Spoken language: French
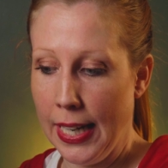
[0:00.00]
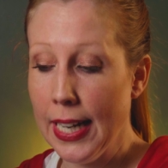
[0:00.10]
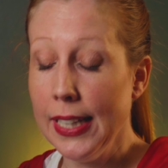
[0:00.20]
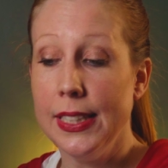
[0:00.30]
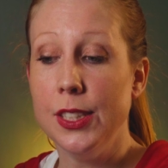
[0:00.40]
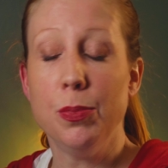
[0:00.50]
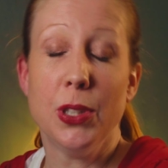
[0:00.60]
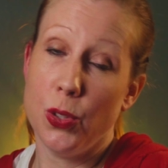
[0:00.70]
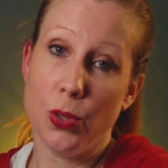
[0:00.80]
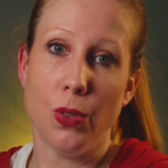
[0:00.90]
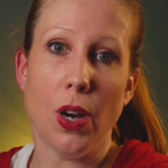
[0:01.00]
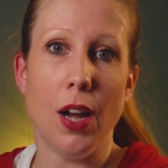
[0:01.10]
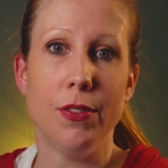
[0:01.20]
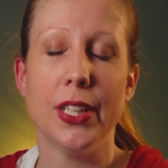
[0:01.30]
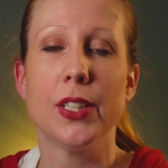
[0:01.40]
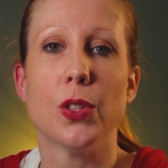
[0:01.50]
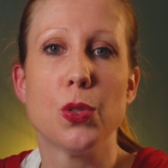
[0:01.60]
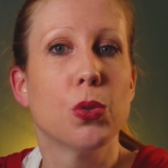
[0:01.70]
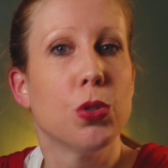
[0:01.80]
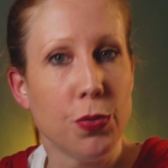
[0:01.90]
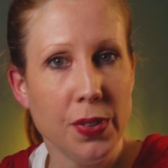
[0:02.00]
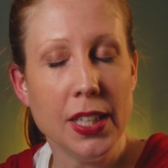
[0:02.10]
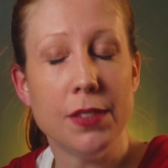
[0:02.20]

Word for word: Et là, il dit Mais non, avec euh, ce que je fais,